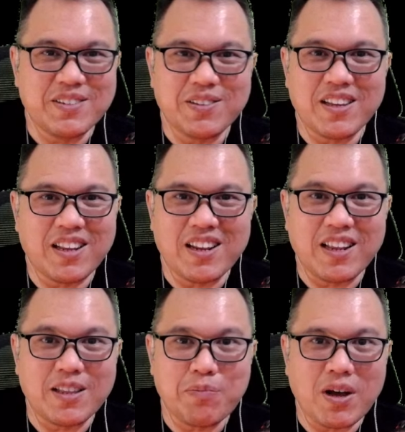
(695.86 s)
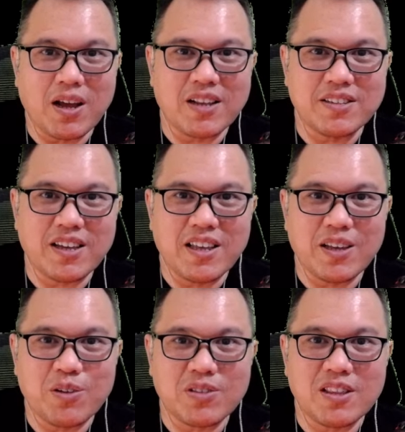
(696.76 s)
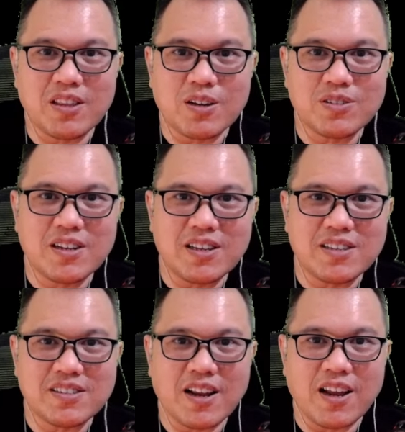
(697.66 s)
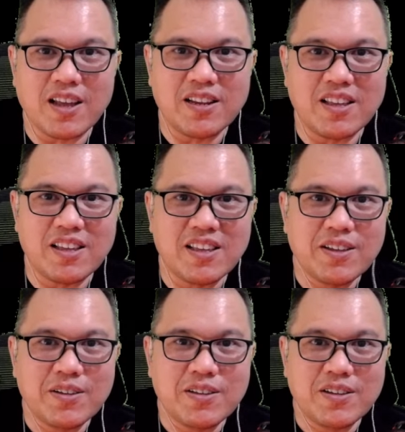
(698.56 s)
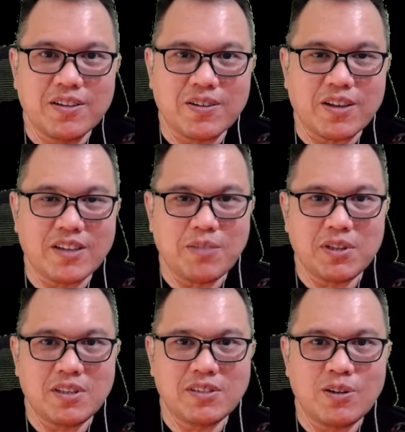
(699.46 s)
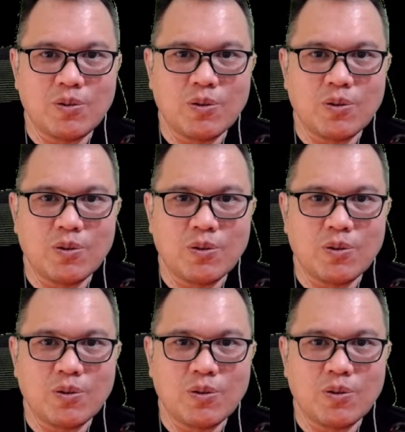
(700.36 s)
oke nah nanti bakalan saya ikutin terus ini setelah ini oke sampai di sini